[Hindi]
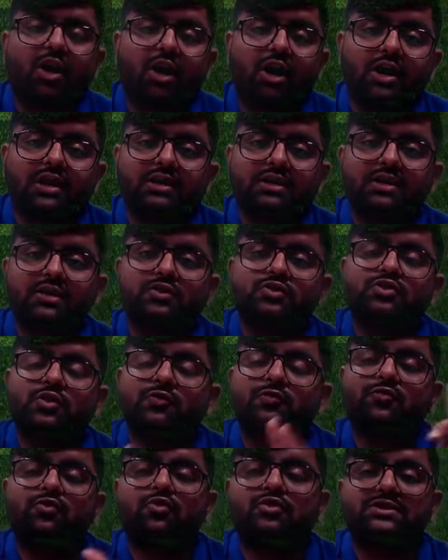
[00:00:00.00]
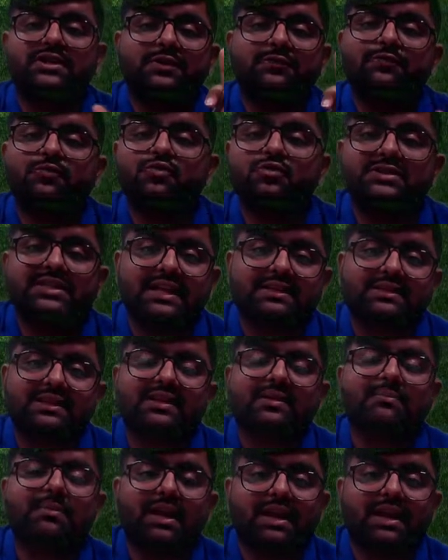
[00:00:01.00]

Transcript: और जो फ्रोजन फूड्स आते हैं ना